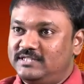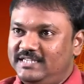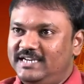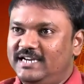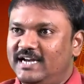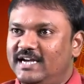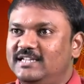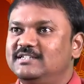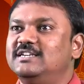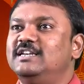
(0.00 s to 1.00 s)
తీరినా
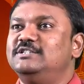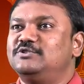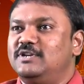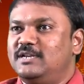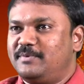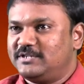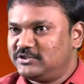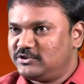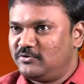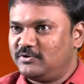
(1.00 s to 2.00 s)
కానీ చెల్లించుకోలేని
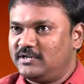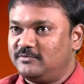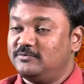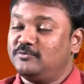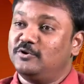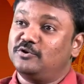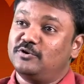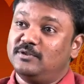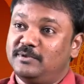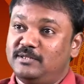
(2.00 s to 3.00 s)
పరిస్థితిలో ఉంటారు కొంత
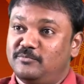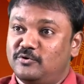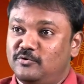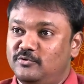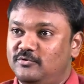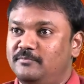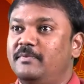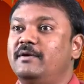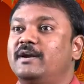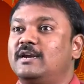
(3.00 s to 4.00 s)
కొంతమంది మొక్కులు
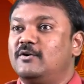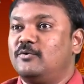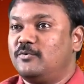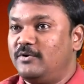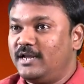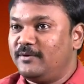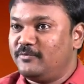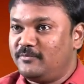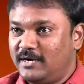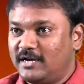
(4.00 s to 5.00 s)
మేము ఎట్లాగో
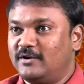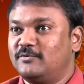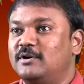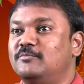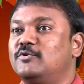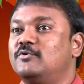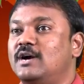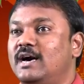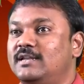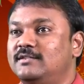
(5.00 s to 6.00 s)
కోరాము మాకు అనుకున్న మొక్కు
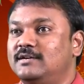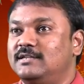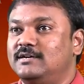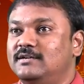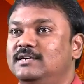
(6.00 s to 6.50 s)
కాలేదు కదా